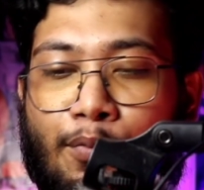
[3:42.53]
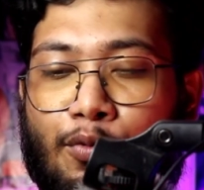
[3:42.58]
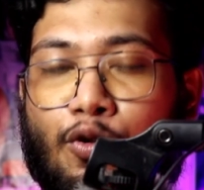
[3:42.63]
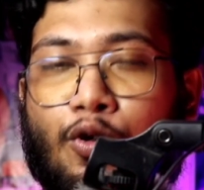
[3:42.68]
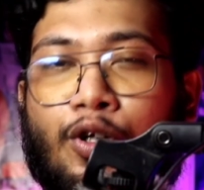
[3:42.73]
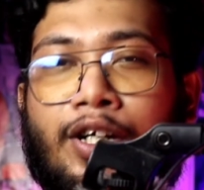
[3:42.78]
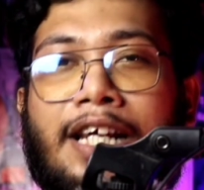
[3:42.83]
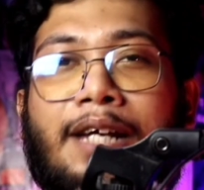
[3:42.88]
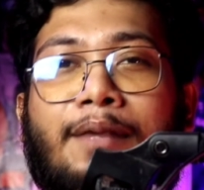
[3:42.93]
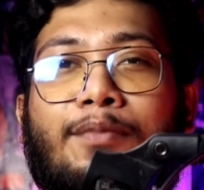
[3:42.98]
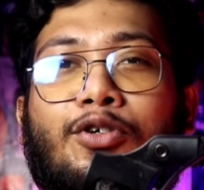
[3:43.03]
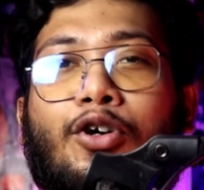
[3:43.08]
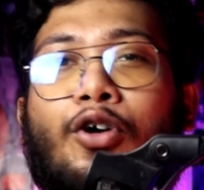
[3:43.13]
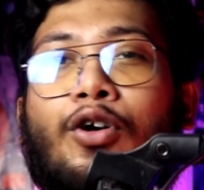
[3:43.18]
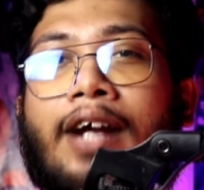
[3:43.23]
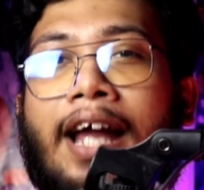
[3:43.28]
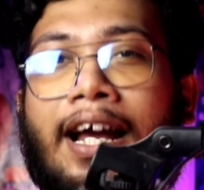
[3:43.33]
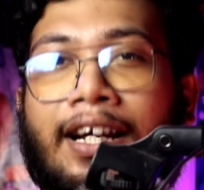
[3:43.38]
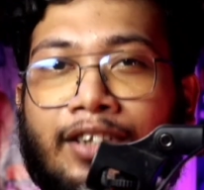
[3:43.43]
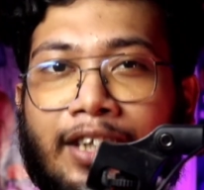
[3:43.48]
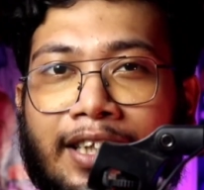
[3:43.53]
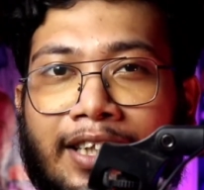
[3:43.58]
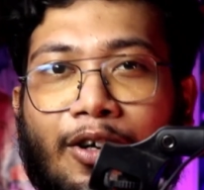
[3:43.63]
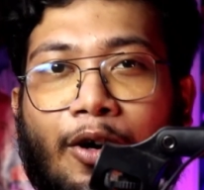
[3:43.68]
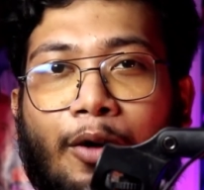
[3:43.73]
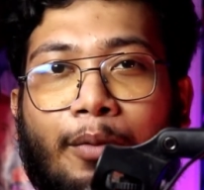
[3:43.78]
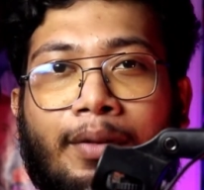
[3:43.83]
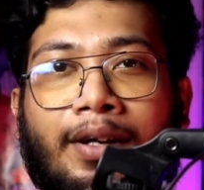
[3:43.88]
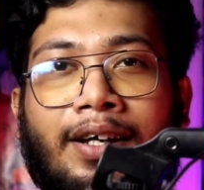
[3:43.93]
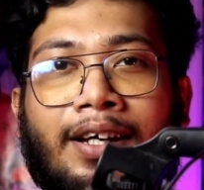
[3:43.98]
পুরো টিম যখন একসাথে
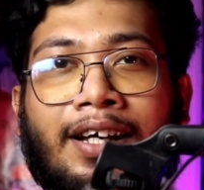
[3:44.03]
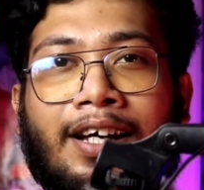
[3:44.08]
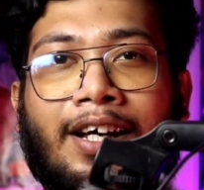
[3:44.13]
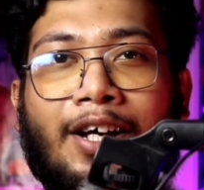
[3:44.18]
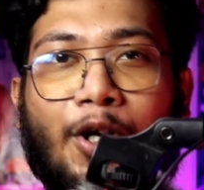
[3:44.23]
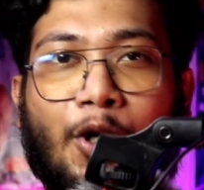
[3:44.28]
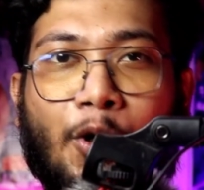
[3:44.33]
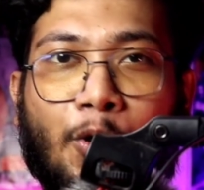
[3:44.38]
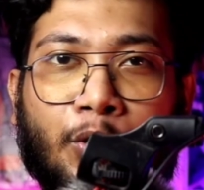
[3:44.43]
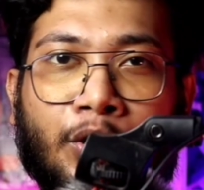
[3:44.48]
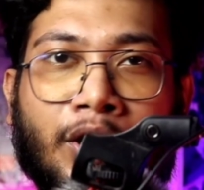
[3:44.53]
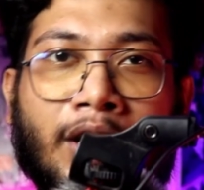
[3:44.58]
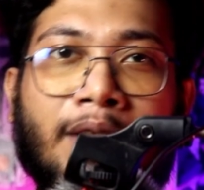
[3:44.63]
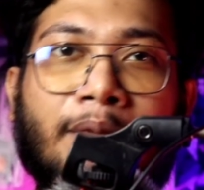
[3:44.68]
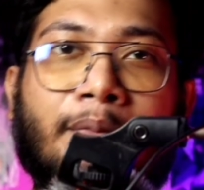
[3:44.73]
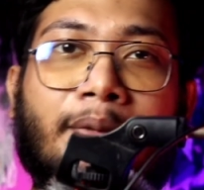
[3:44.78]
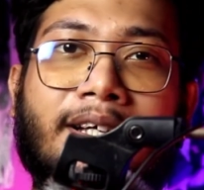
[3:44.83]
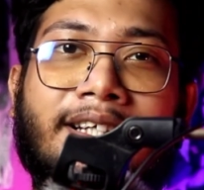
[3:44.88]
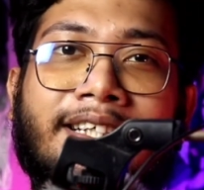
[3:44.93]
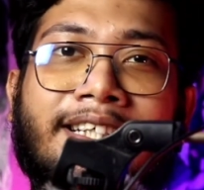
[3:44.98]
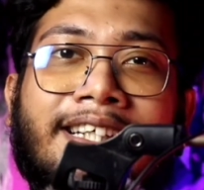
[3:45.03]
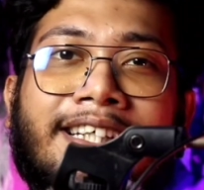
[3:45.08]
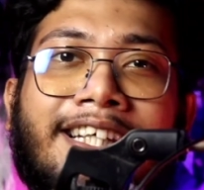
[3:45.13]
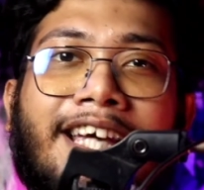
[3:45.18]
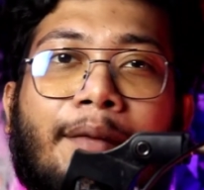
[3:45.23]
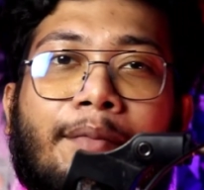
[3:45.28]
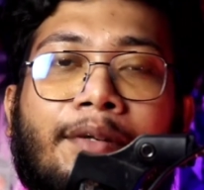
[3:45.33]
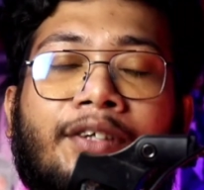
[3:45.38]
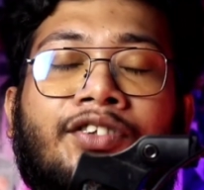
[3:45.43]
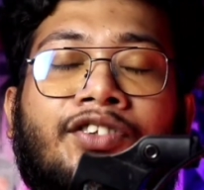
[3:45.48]
হবে লুথার বেঞ্জির
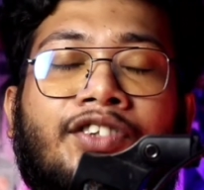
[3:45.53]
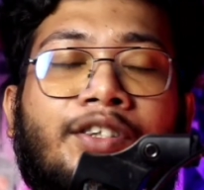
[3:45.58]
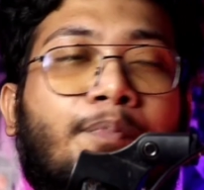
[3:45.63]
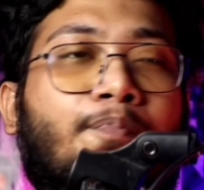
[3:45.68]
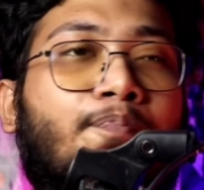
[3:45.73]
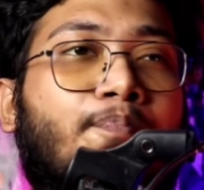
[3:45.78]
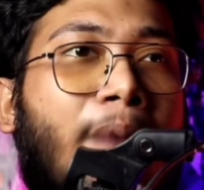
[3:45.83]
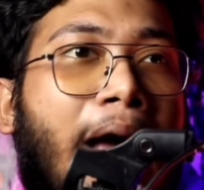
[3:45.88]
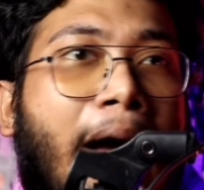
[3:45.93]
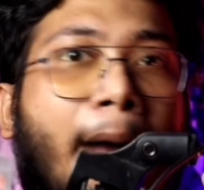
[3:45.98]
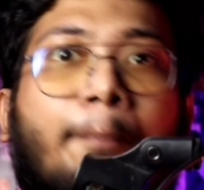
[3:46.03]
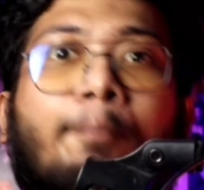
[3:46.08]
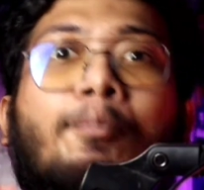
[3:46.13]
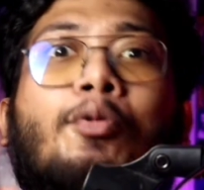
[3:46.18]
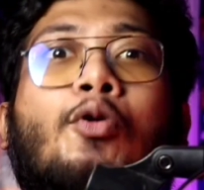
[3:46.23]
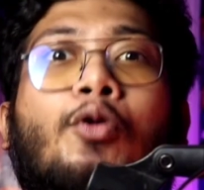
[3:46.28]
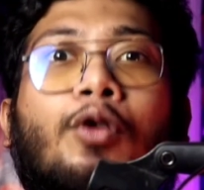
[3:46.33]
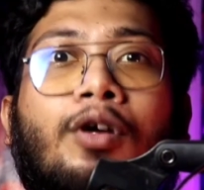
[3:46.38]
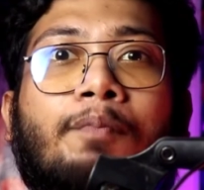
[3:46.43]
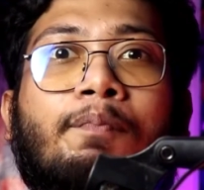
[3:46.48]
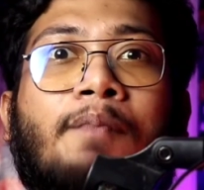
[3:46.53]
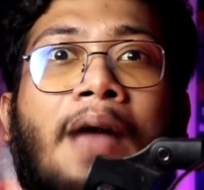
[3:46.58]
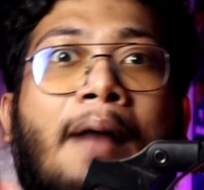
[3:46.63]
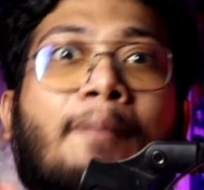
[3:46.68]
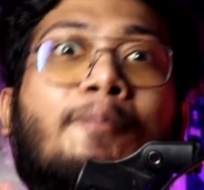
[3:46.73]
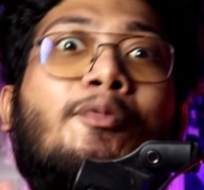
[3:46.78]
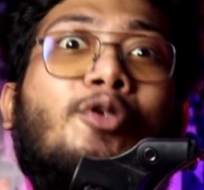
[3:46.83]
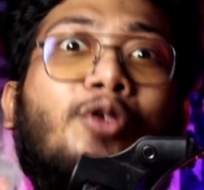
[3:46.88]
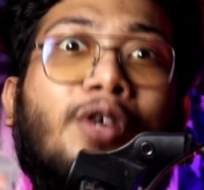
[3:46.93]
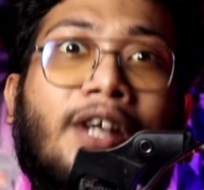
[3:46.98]
কেমিস্ট্রি ব্যাপক
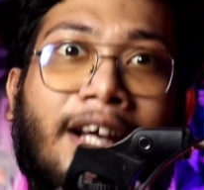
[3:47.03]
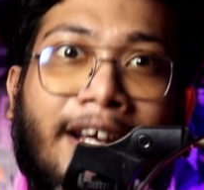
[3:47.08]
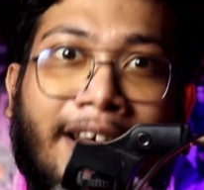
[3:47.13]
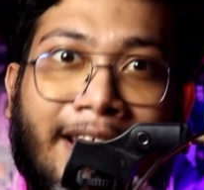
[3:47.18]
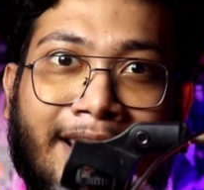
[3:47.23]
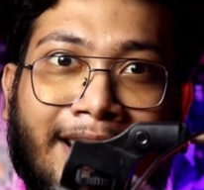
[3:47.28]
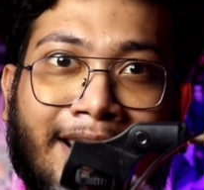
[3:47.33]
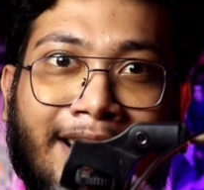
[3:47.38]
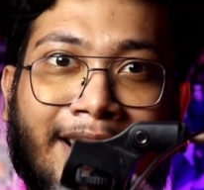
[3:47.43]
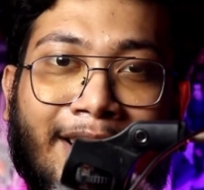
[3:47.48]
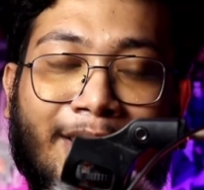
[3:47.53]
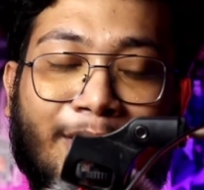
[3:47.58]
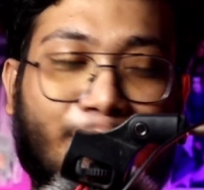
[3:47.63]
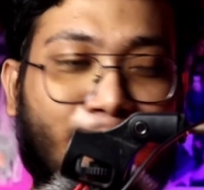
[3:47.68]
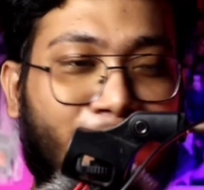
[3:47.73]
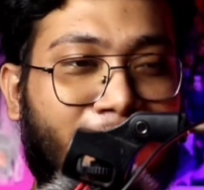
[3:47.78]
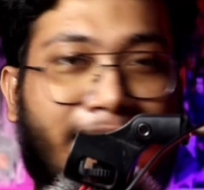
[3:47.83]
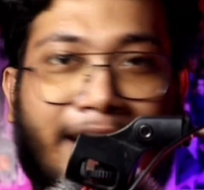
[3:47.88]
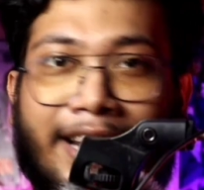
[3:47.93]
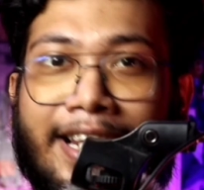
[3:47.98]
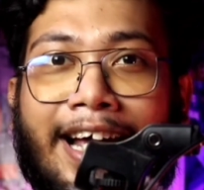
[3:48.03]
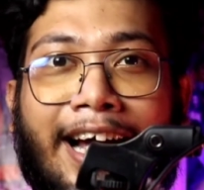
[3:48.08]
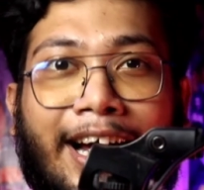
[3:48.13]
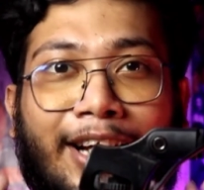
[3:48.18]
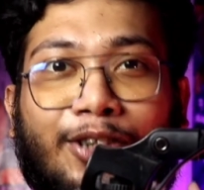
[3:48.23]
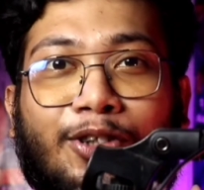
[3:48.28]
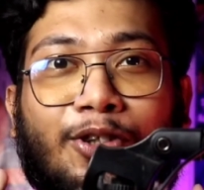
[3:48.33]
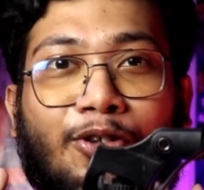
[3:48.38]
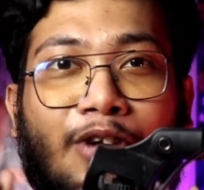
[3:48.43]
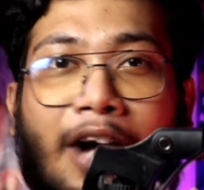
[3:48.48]
ব্যাপক লাগে তো সেটা
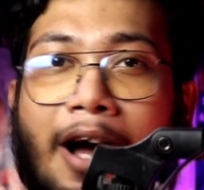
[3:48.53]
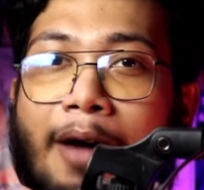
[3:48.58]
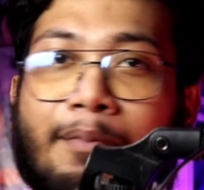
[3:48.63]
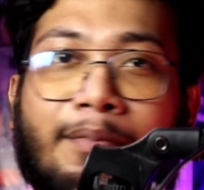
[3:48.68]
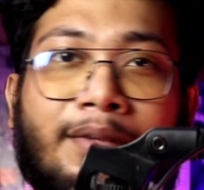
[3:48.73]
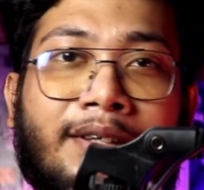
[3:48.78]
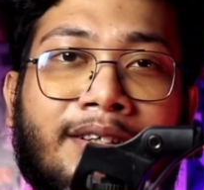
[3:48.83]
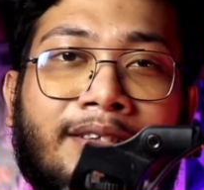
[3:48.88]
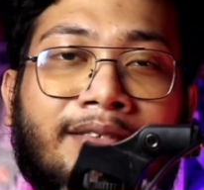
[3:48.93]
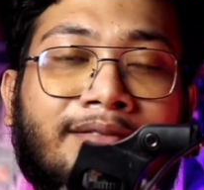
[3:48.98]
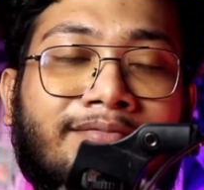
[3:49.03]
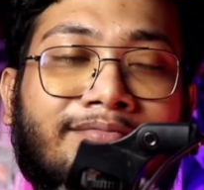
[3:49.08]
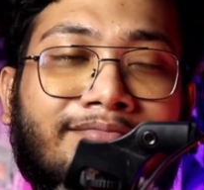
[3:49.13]
দেখার জন্য আমি